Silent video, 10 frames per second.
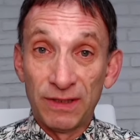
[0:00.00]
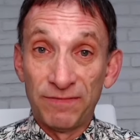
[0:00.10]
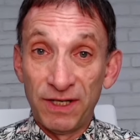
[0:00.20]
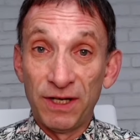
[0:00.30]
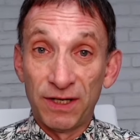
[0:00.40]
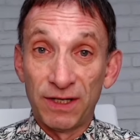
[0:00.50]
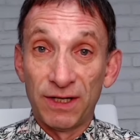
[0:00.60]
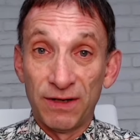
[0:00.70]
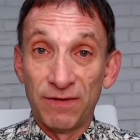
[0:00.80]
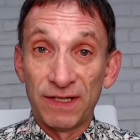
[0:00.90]
в них
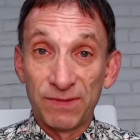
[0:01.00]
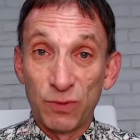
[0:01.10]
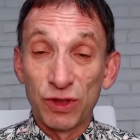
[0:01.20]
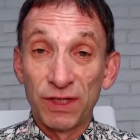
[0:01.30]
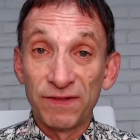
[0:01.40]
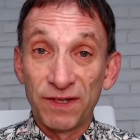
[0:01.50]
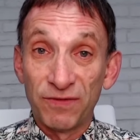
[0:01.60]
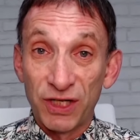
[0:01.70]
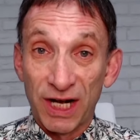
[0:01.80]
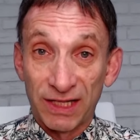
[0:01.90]
э, возможной
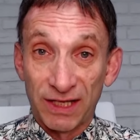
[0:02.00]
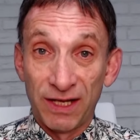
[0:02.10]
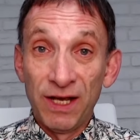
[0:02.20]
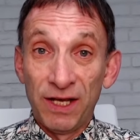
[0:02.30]
взрывчатки,